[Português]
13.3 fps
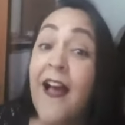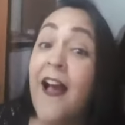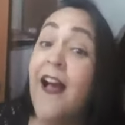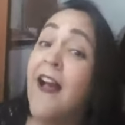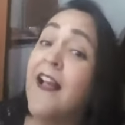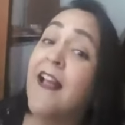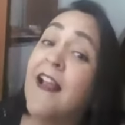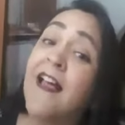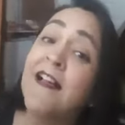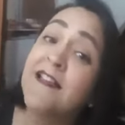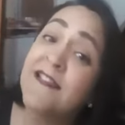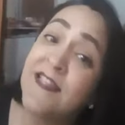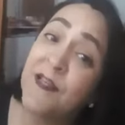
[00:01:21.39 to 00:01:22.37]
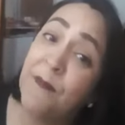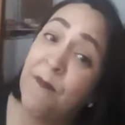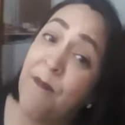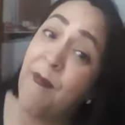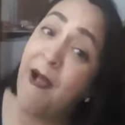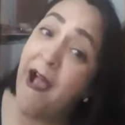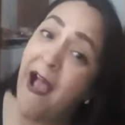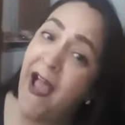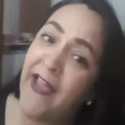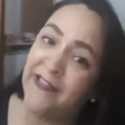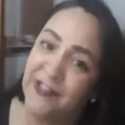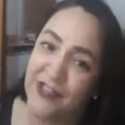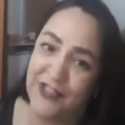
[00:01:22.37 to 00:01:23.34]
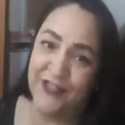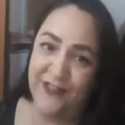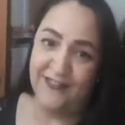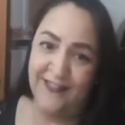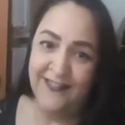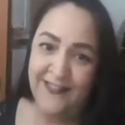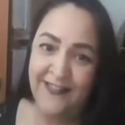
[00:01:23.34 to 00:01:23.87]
a classe baixa,